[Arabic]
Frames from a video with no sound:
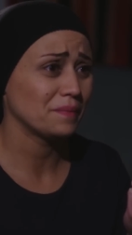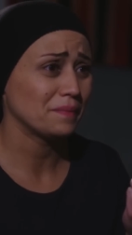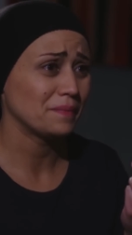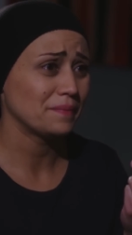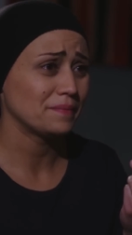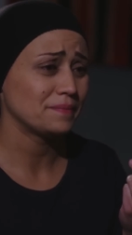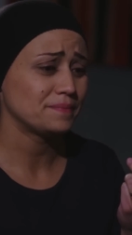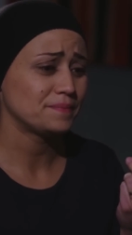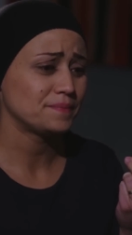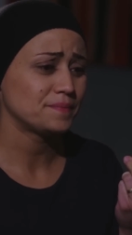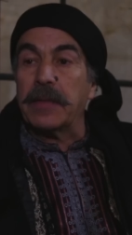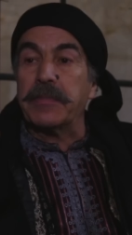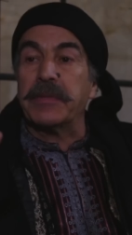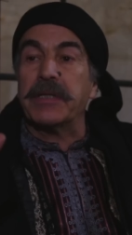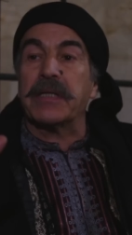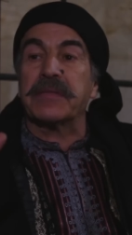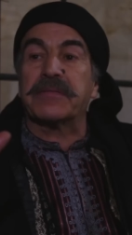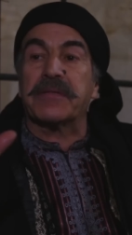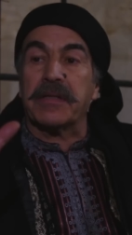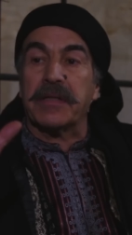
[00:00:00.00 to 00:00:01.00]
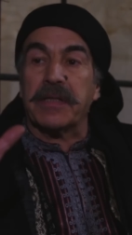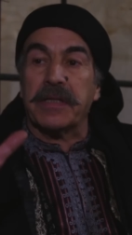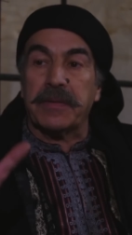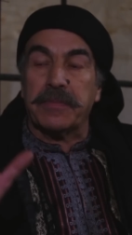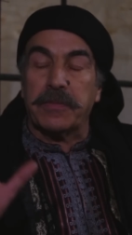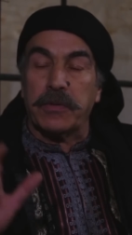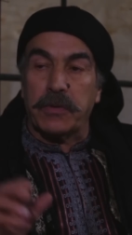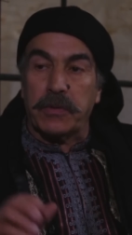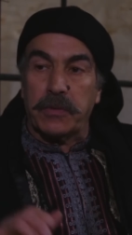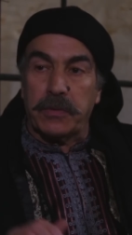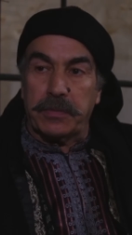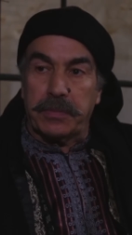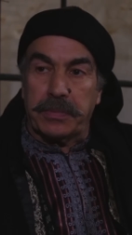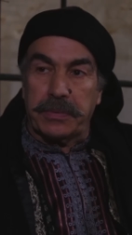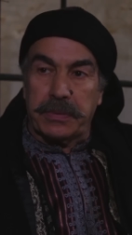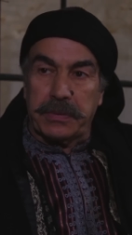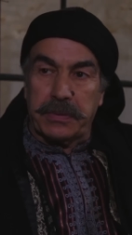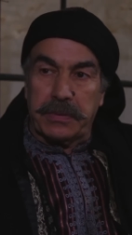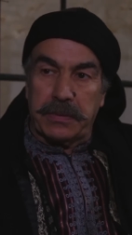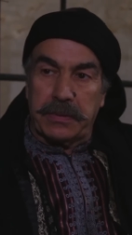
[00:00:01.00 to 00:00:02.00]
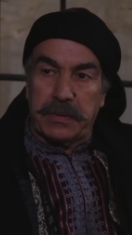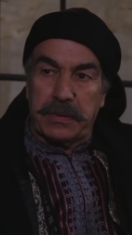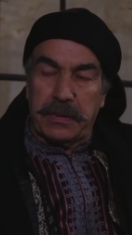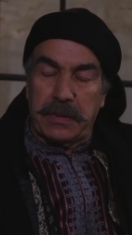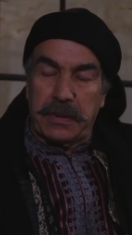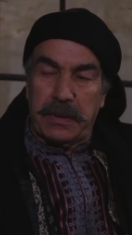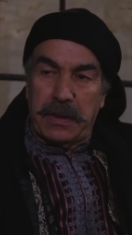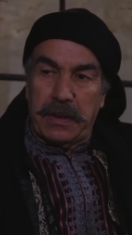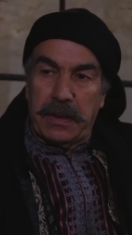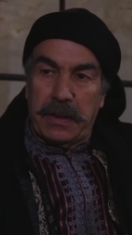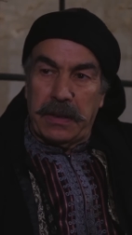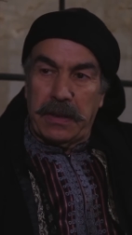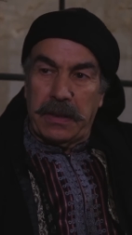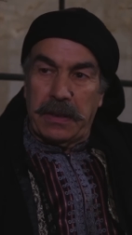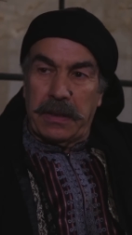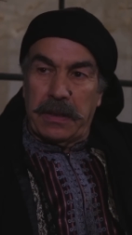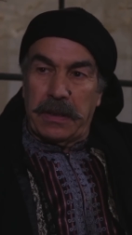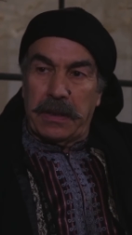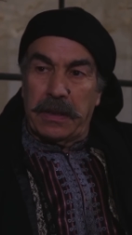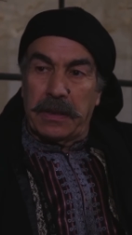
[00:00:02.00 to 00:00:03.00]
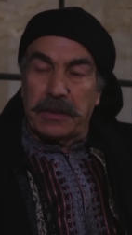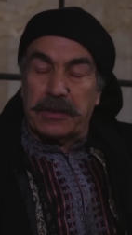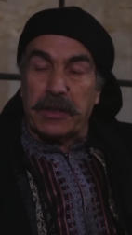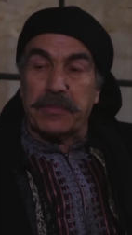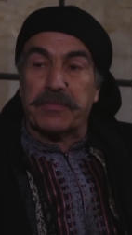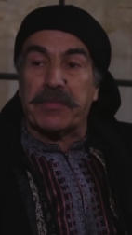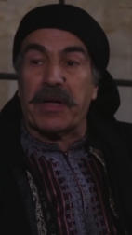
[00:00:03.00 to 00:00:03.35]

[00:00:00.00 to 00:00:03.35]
من الناحية بلا تقلي نوم أنت